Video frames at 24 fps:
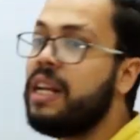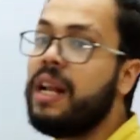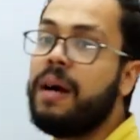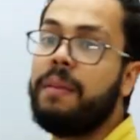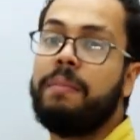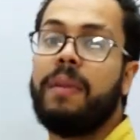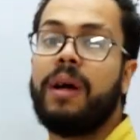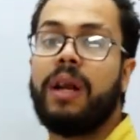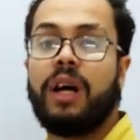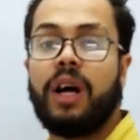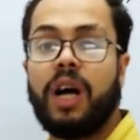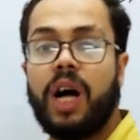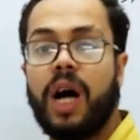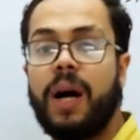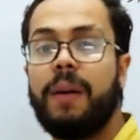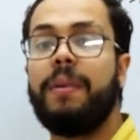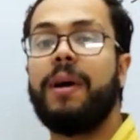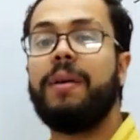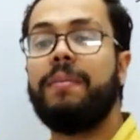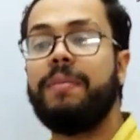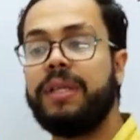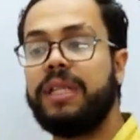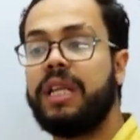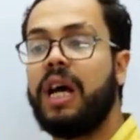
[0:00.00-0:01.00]
لما
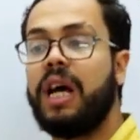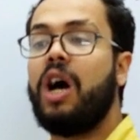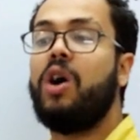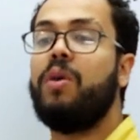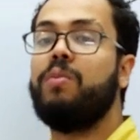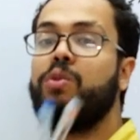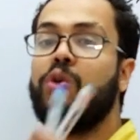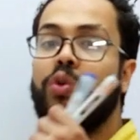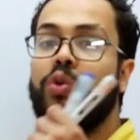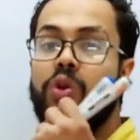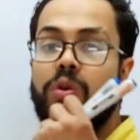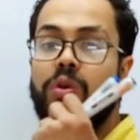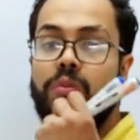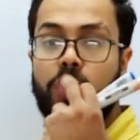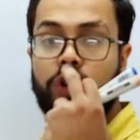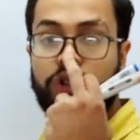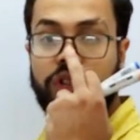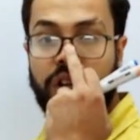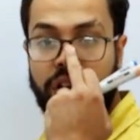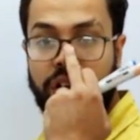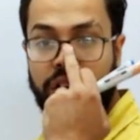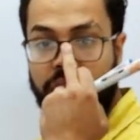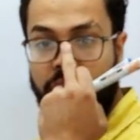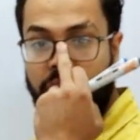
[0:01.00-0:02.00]
الخبر بتاعهم يكون
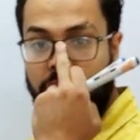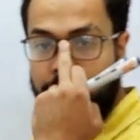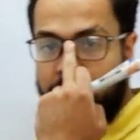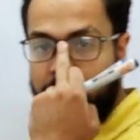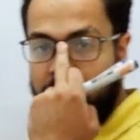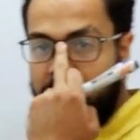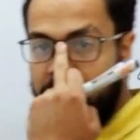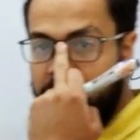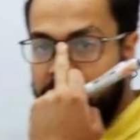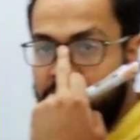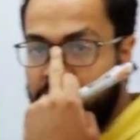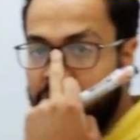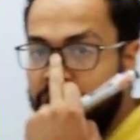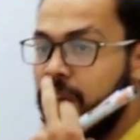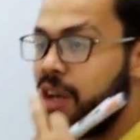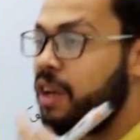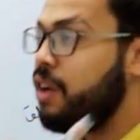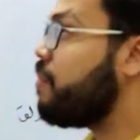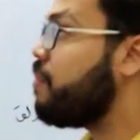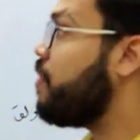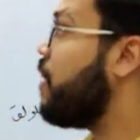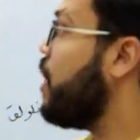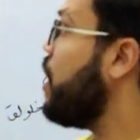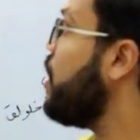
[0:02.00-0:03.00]
مقترنا بان
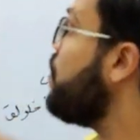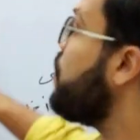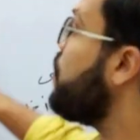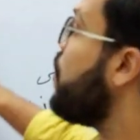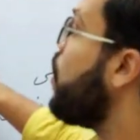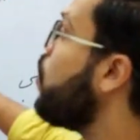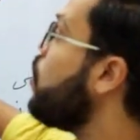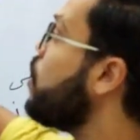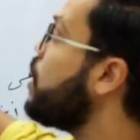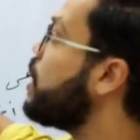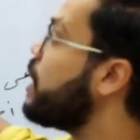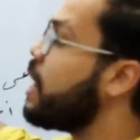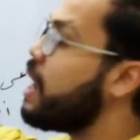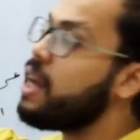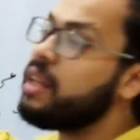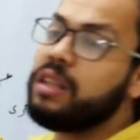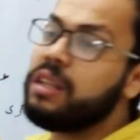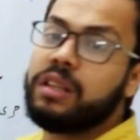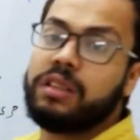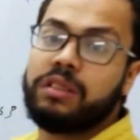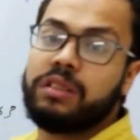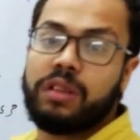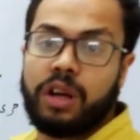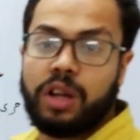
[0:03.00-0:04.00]
فينفع اقول
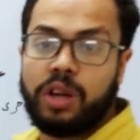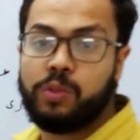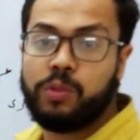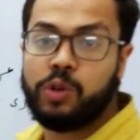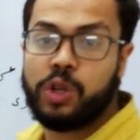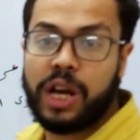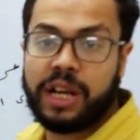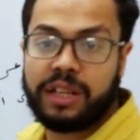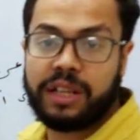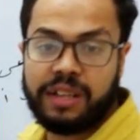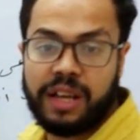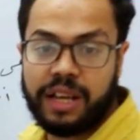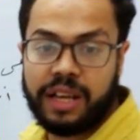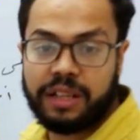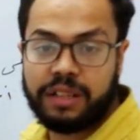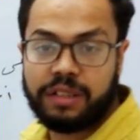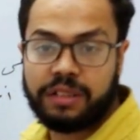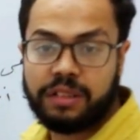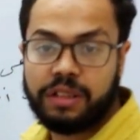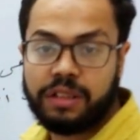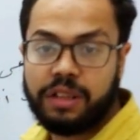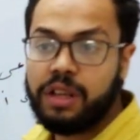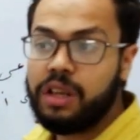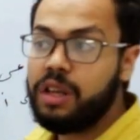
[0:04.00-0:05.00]
كاد الطالب
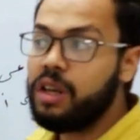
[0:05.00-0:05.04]
يجتهد